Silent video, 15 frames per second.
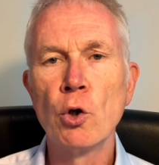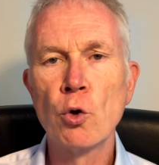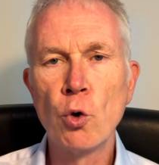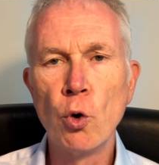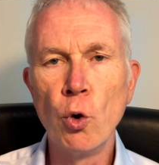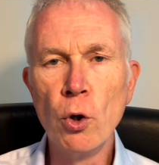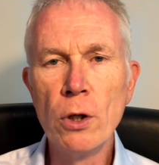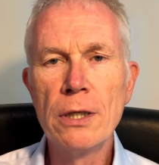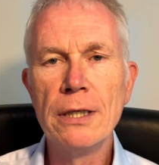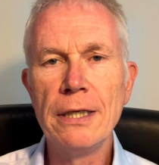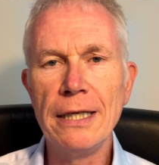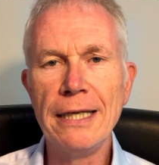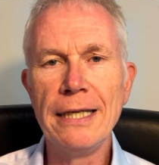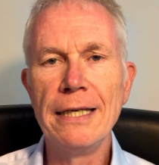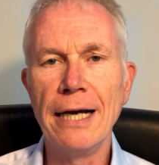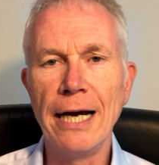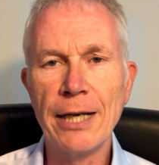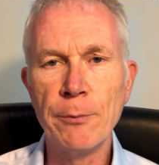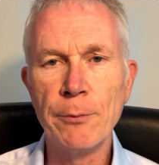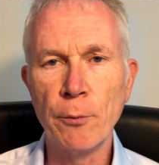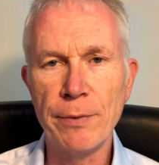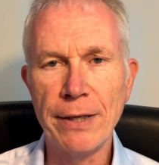Kunden in
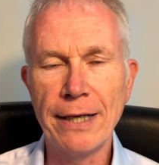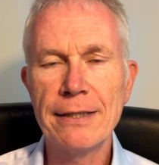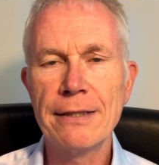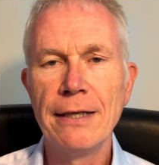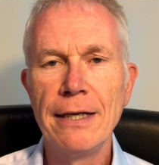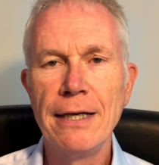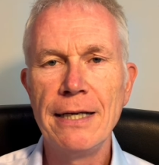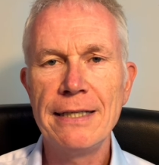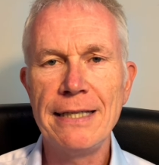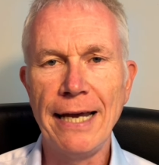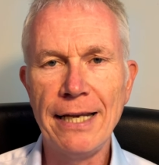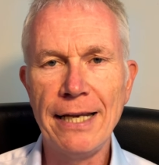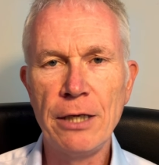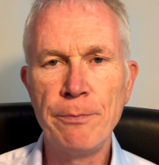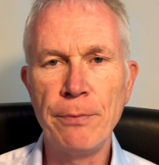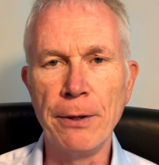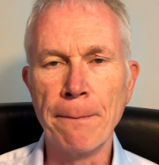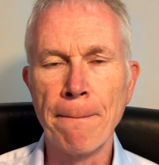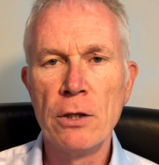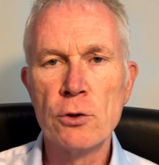einem Objekt tätig bin.